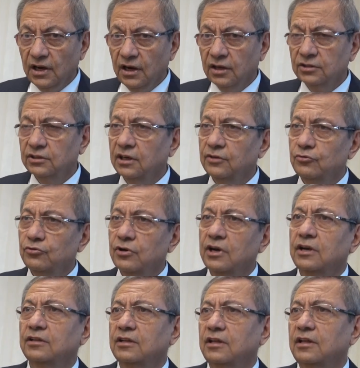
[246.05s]
Hatta Yunan
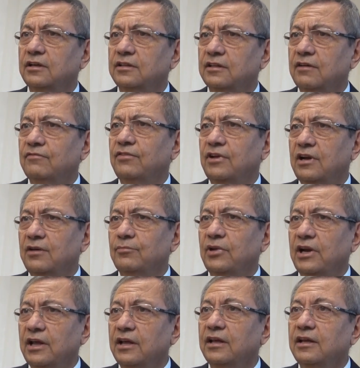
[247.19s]
adalarından falan
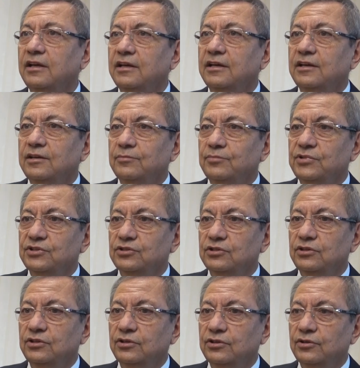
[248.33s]
bile biz
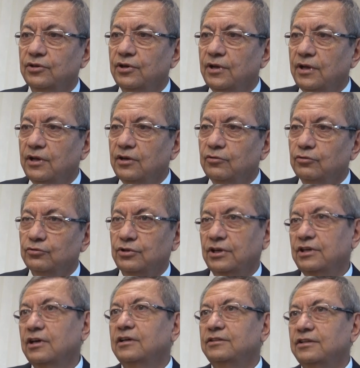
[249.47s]
e, hurda
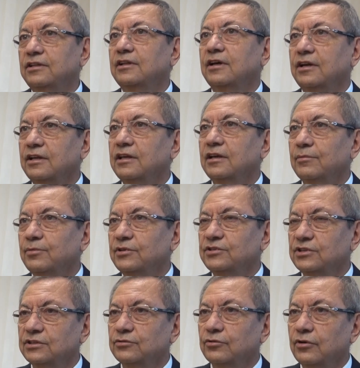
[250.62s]
kağıt tedariki
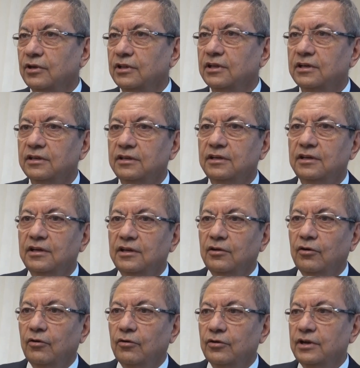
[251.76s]
yapacağız orada.
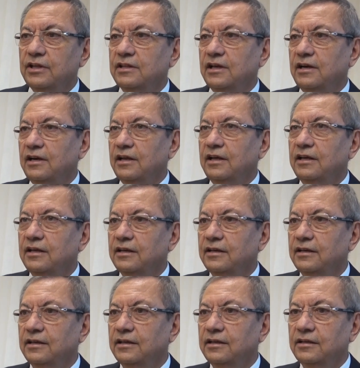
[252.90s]
O nedenle
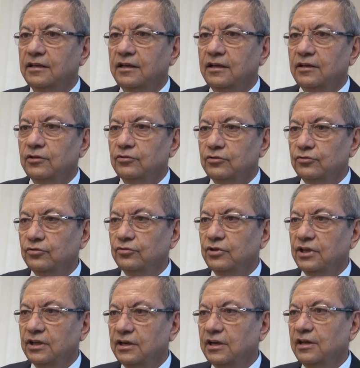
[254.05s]

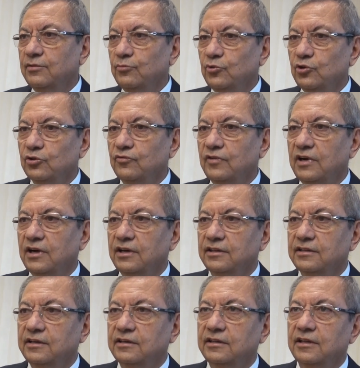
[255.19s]
Türkiye'nin en büyük
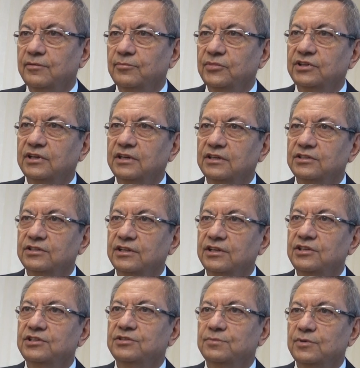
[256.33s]
vilayetlerinden bir tanesi de
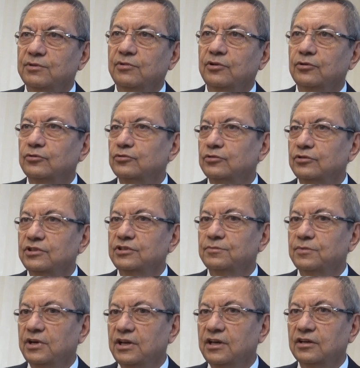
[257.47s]
İzmir biliyorsun.
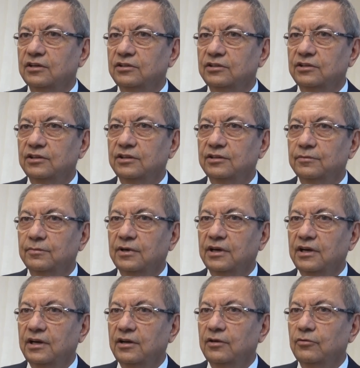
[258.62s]
İzmir'e yakınlığı
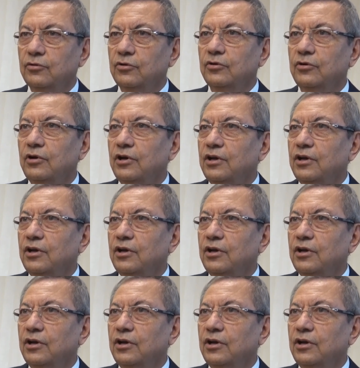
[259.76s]
itibariyle o